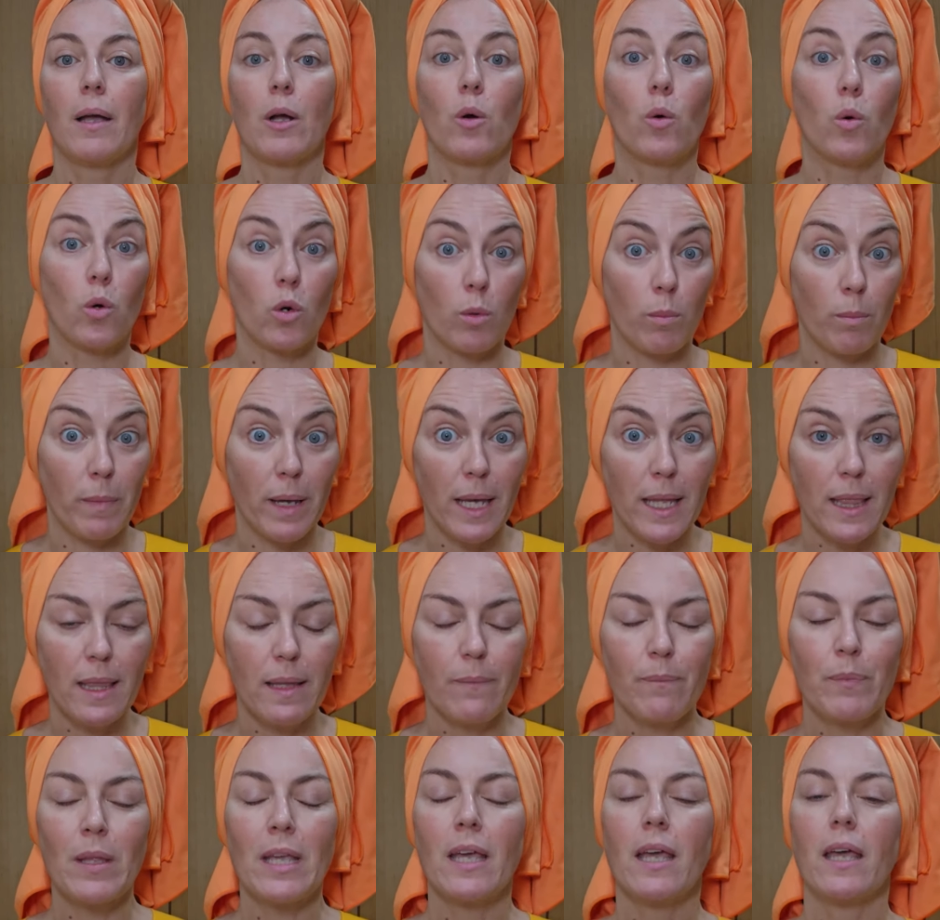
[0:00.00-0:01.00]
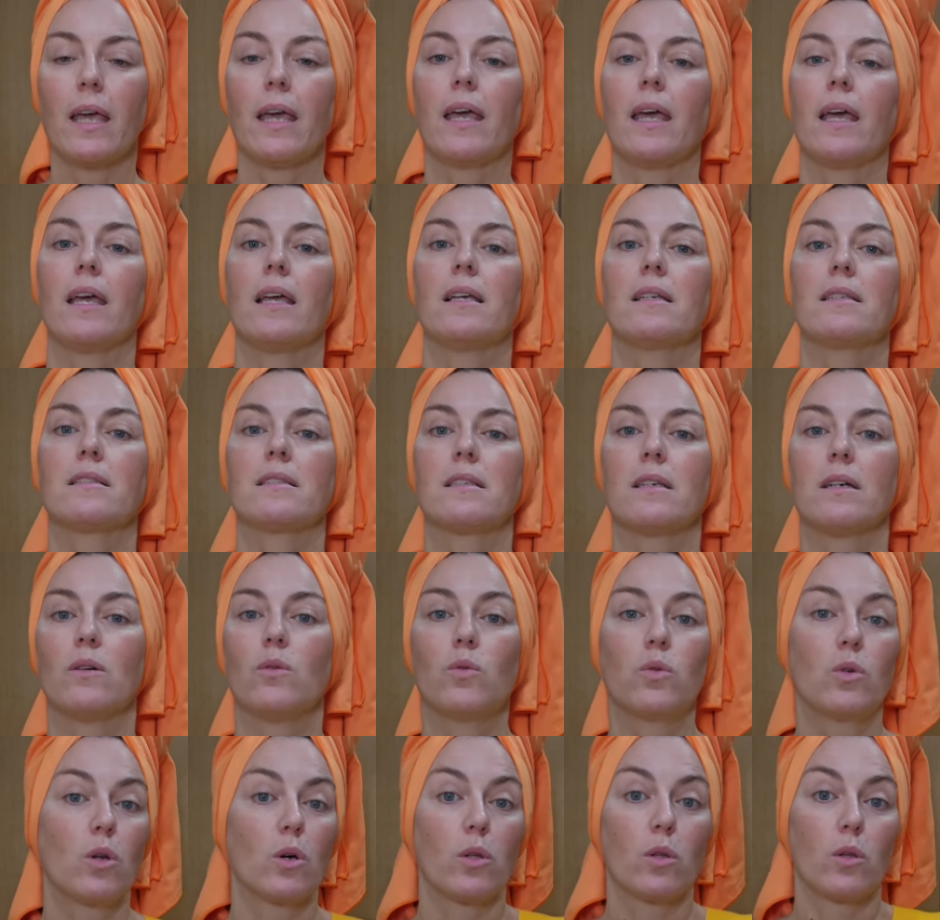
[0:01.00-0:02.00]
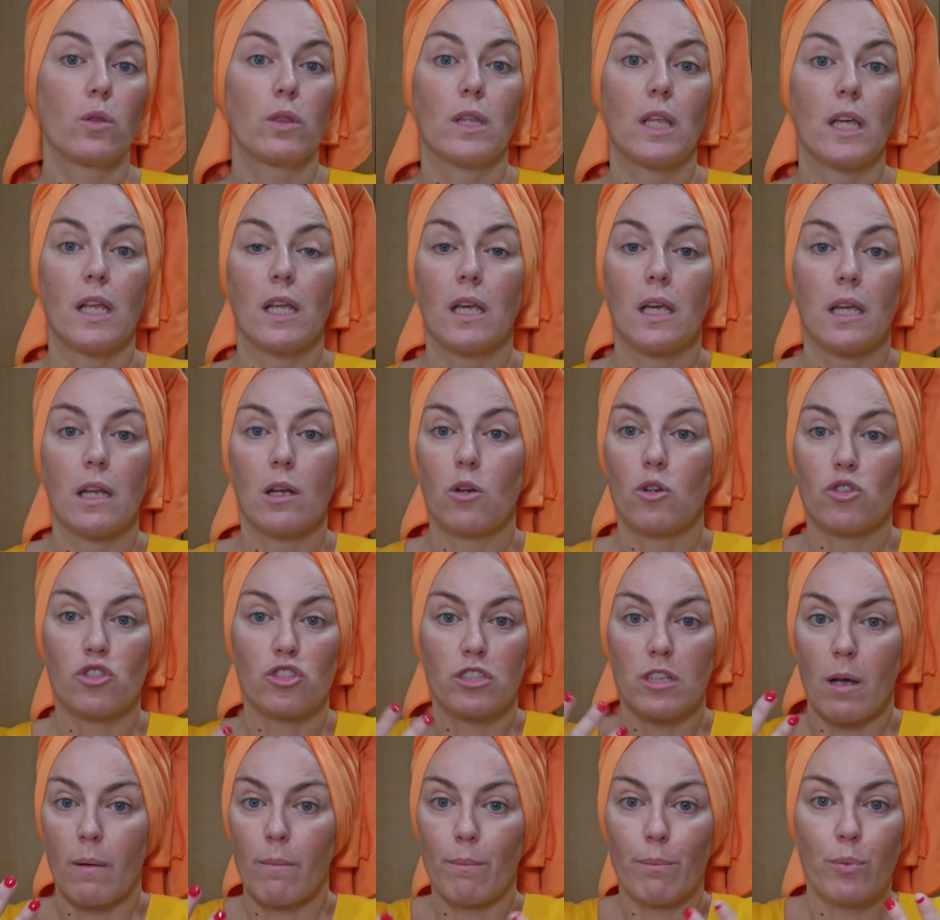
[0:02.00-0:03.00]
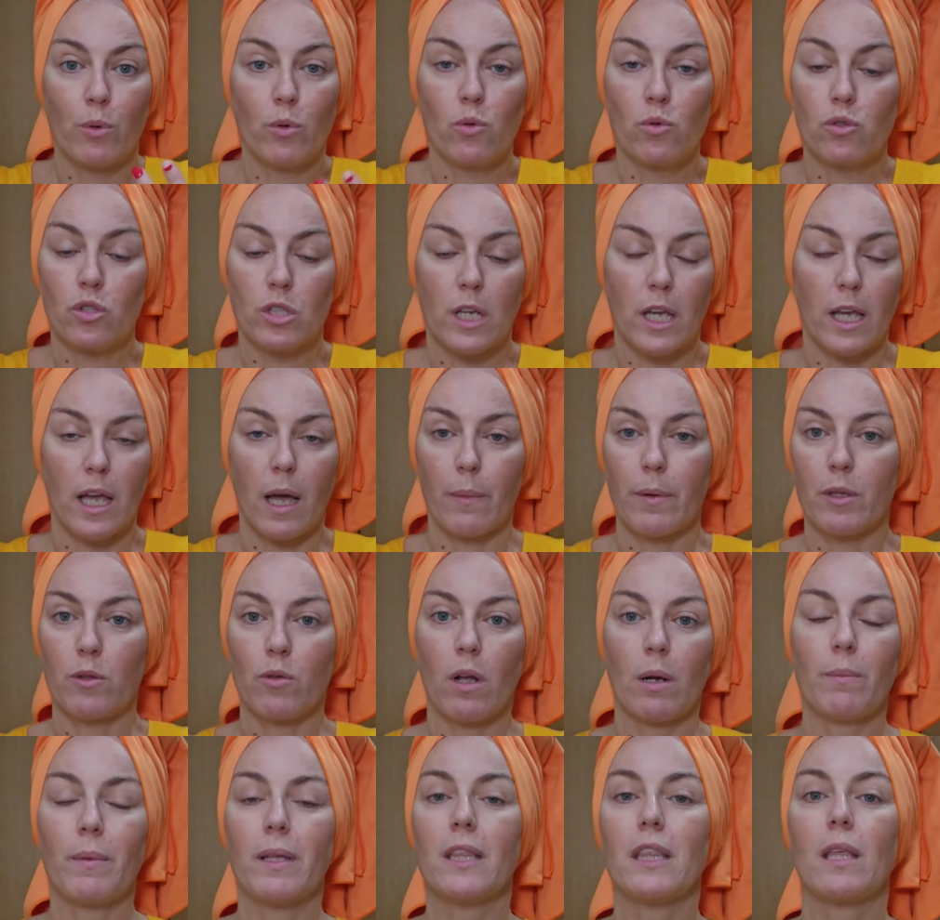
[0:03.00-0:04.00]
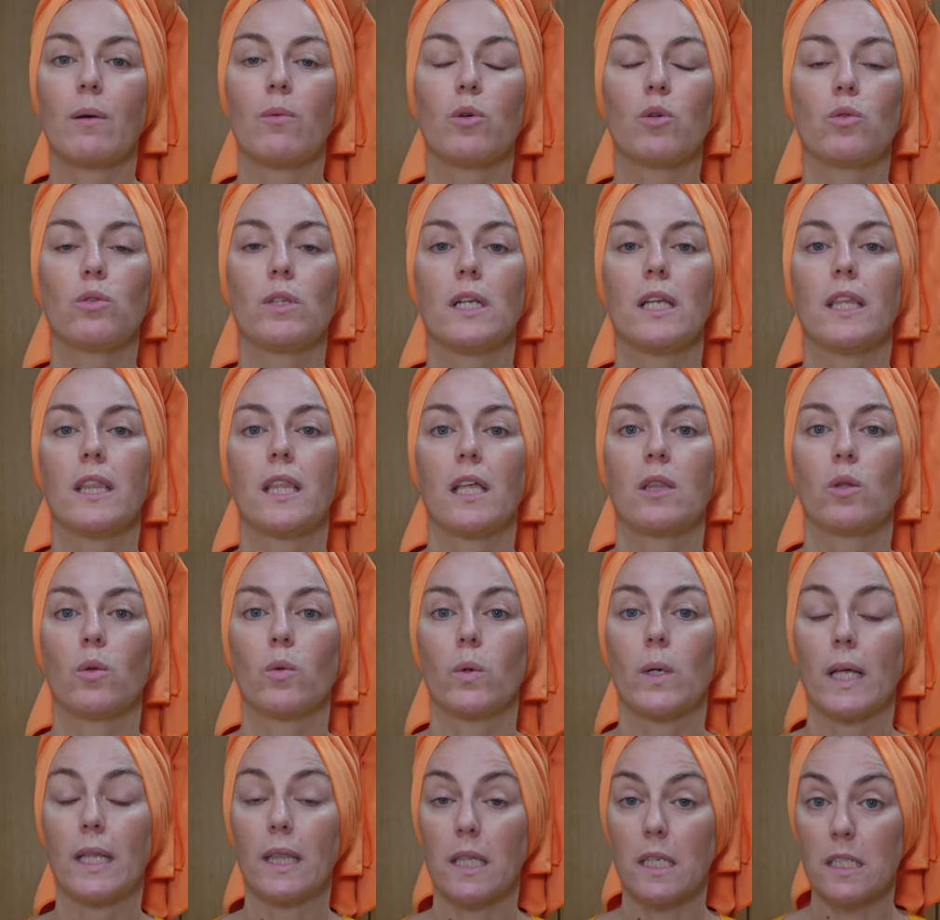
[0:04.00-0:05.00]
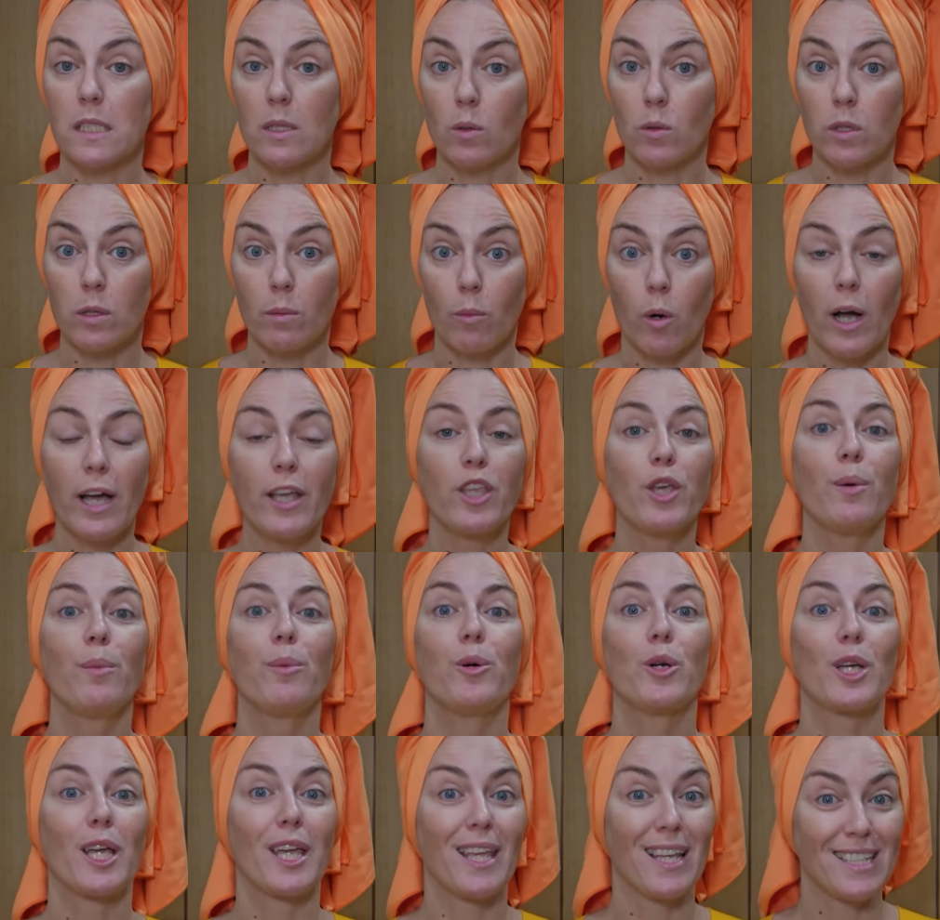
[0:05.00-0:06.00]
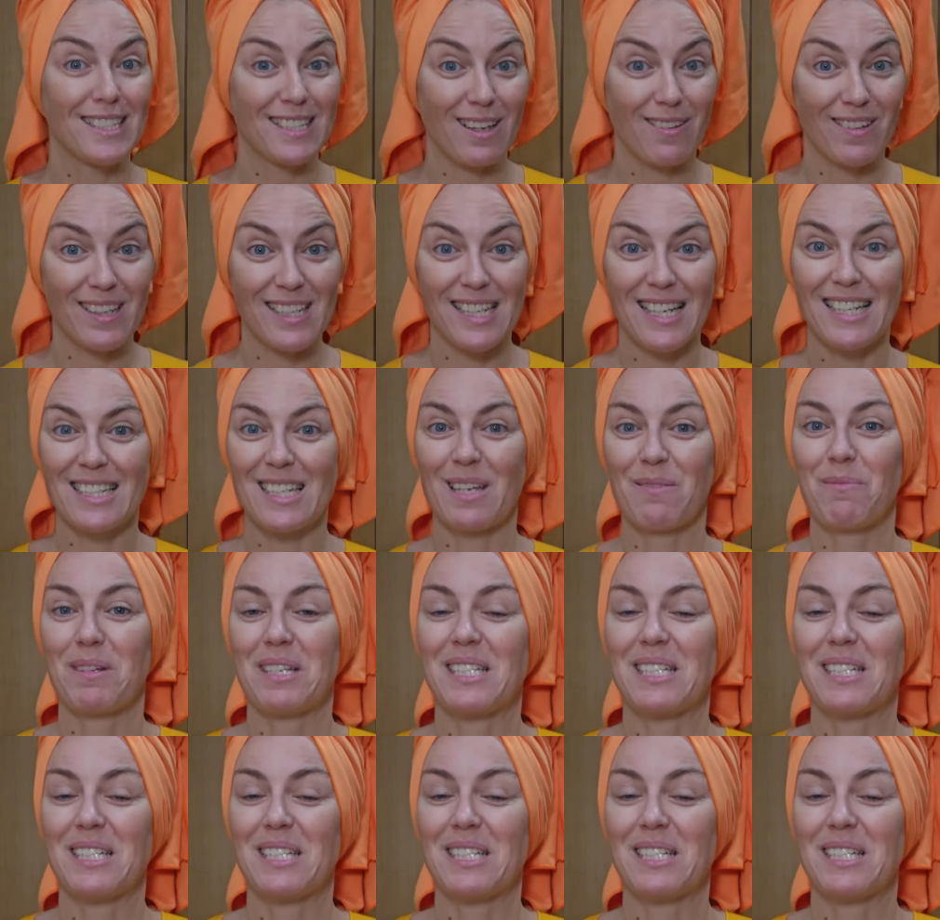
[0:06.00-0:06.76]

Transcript: Gourmet es uno de los champús que habitualmente voy utilizando durante este último año, porque ya sabéis las que me